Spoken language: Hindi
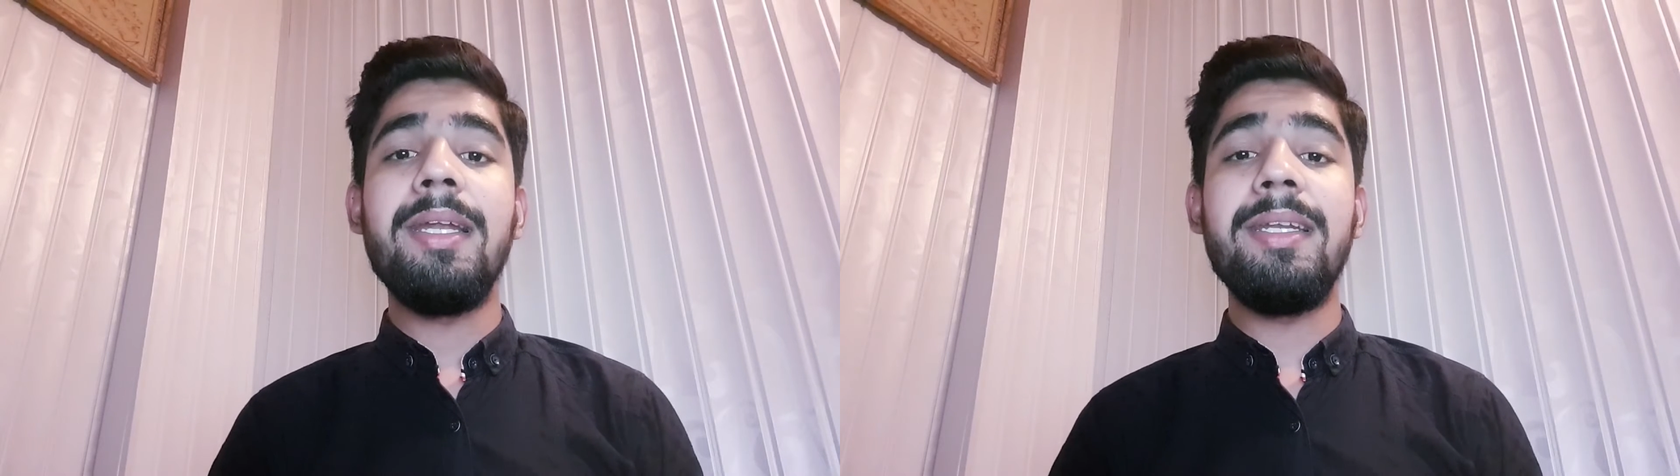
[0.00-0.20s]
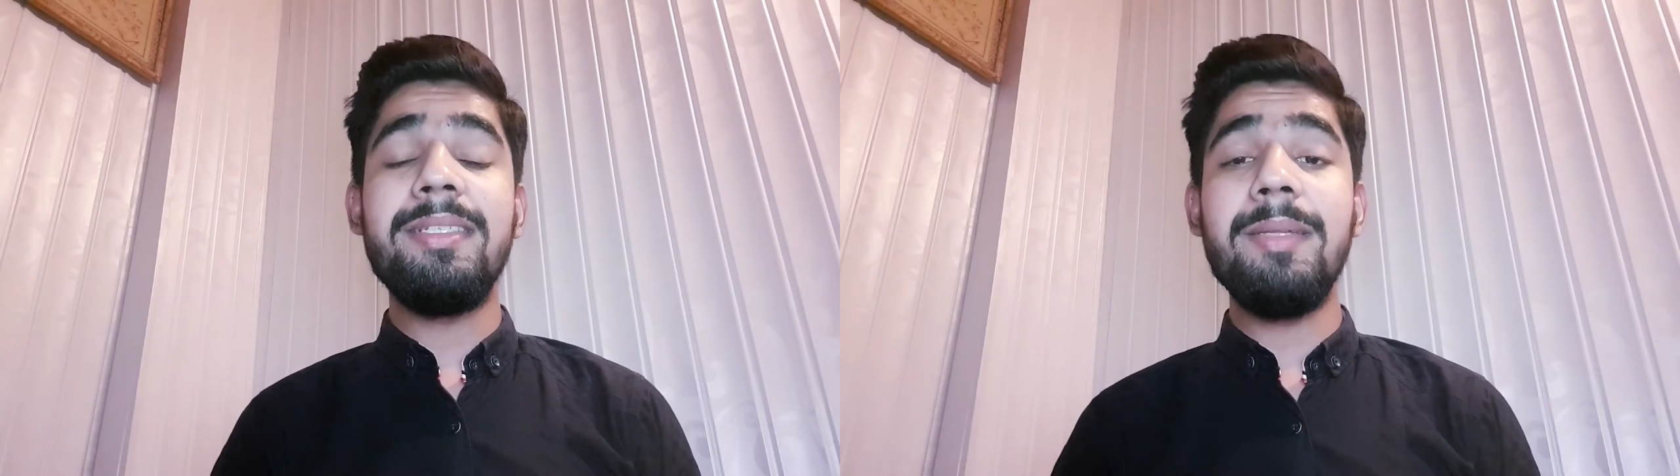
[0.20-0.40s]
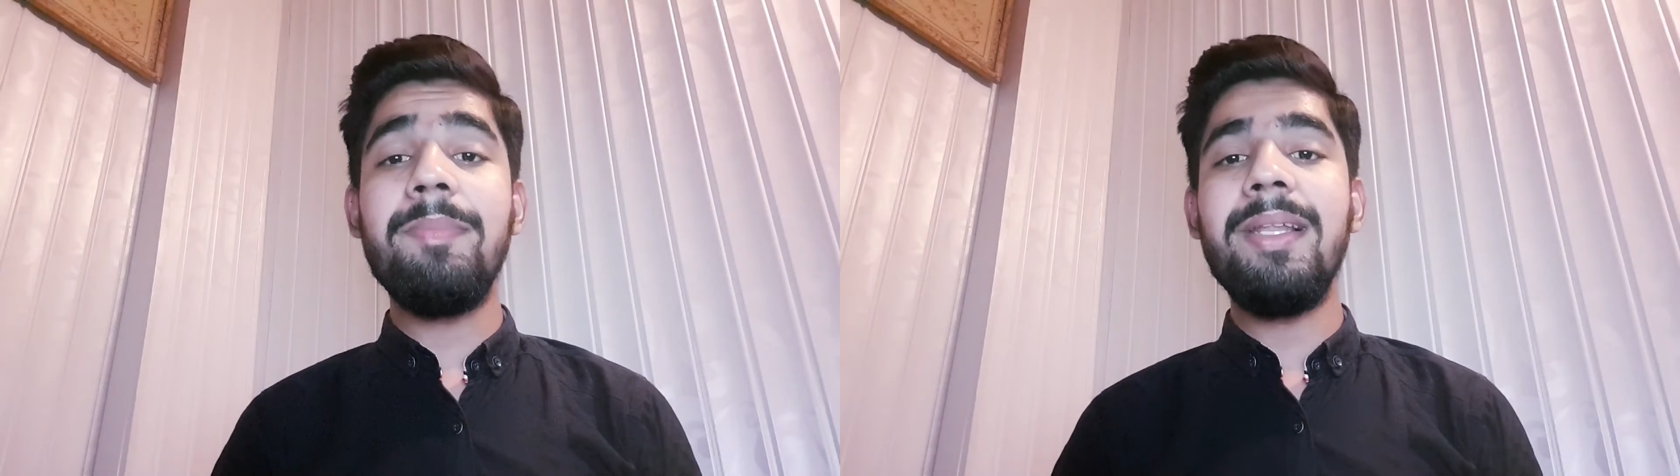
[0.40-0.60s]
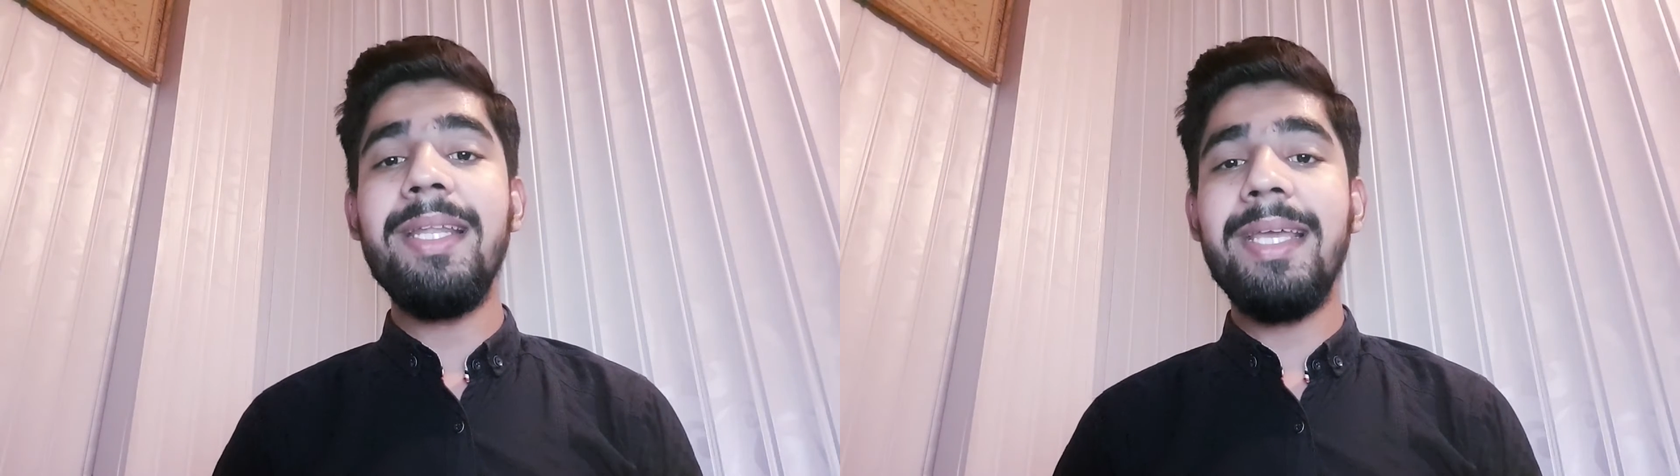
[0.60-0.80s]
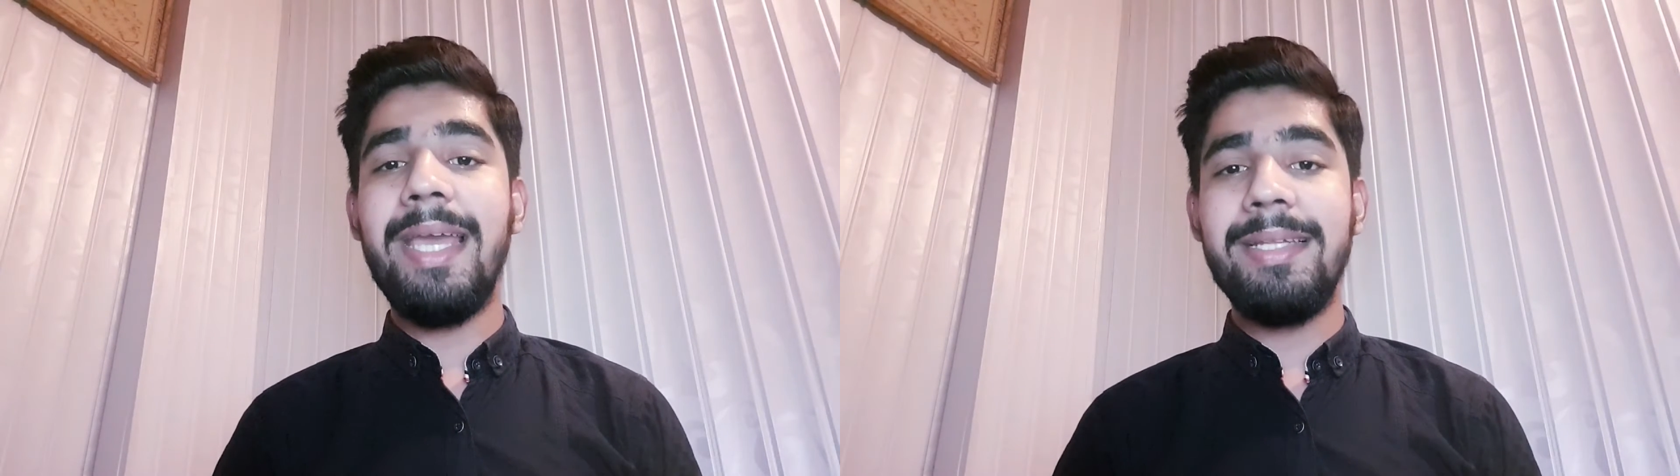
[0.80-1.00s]
डिसिप्लिन
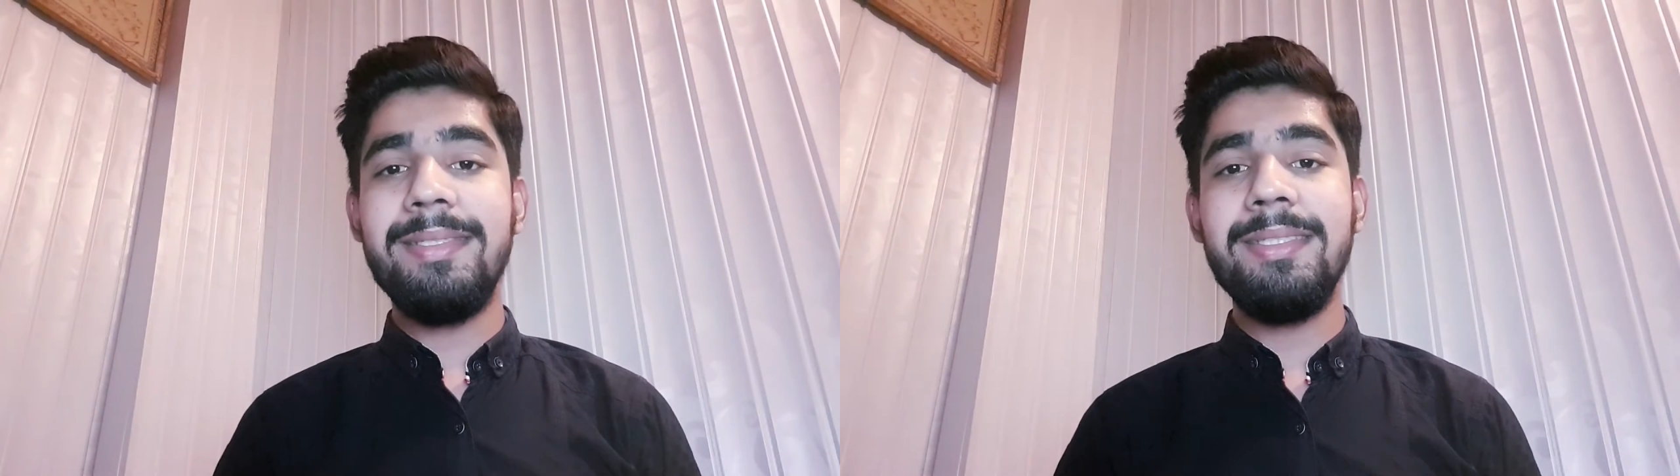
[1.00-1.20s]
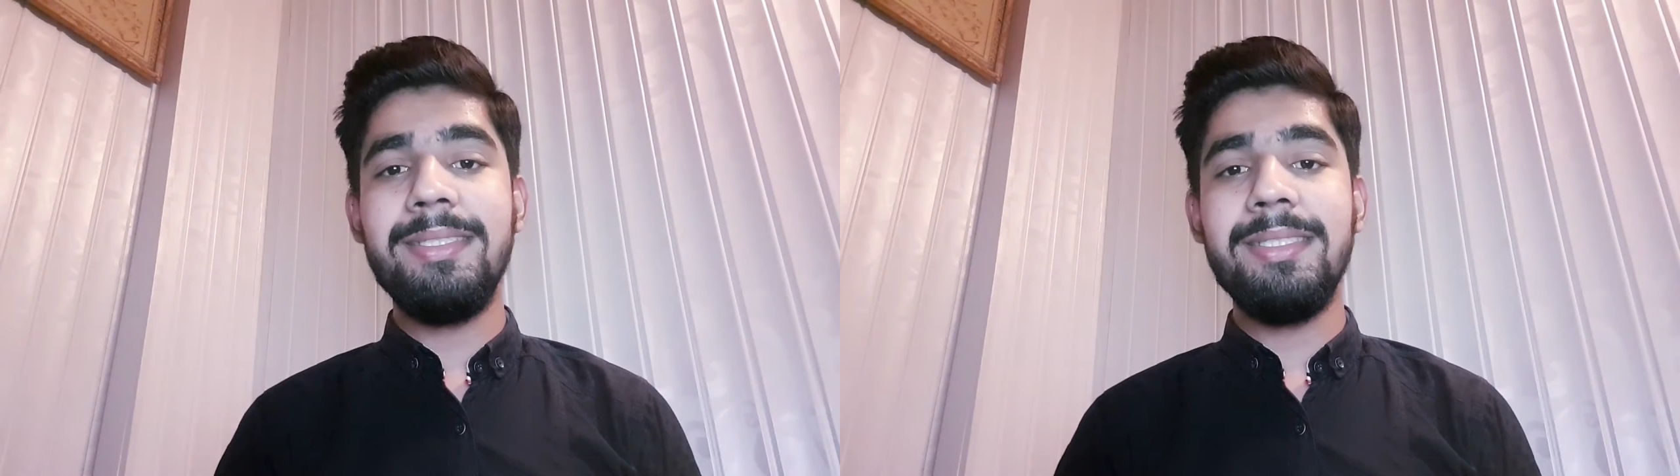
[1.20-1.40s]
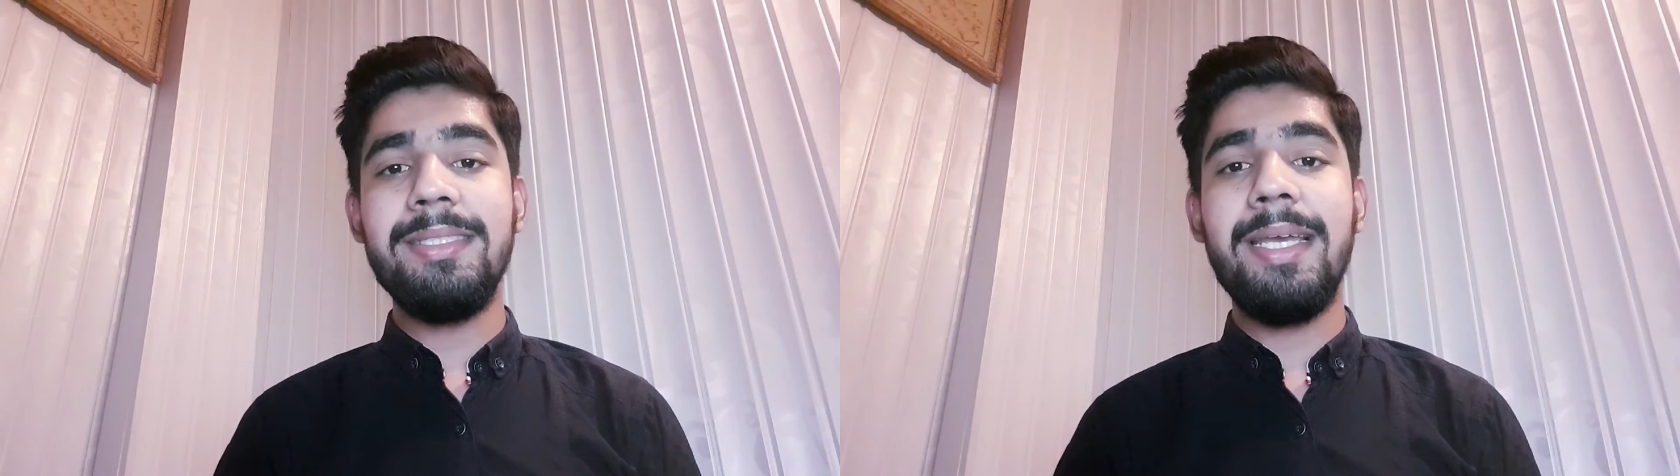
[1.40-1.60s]
एक ऐसी चीज़